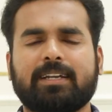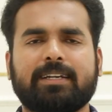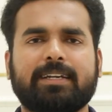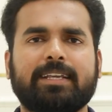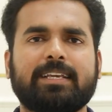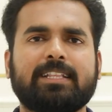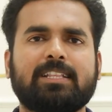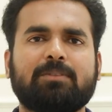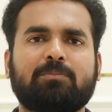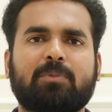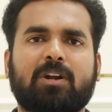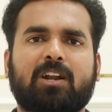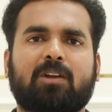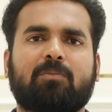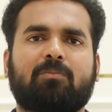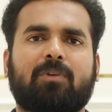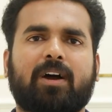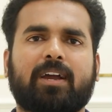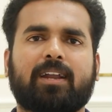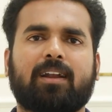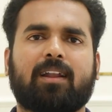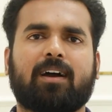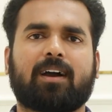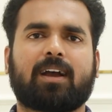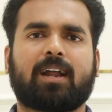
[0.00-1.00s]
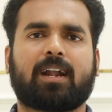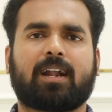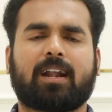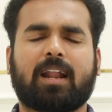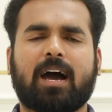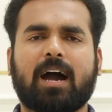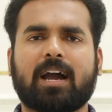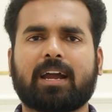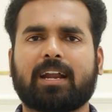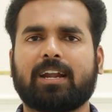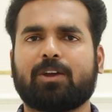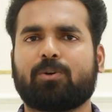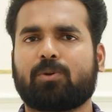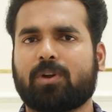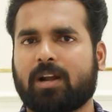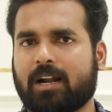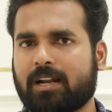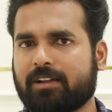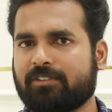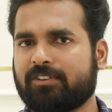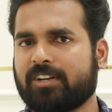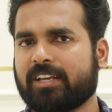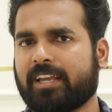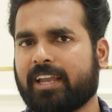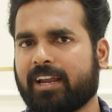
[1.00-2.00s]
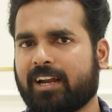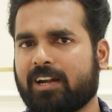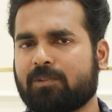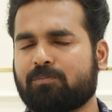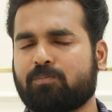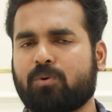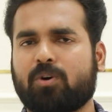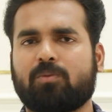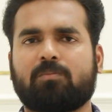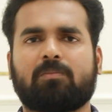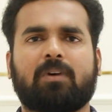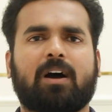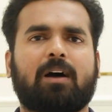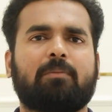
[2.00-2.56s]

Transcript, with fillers: நீதிமன்றம் வாயிலாக நாங்களே ஒரு நடவடிக்கை எடுப்போம்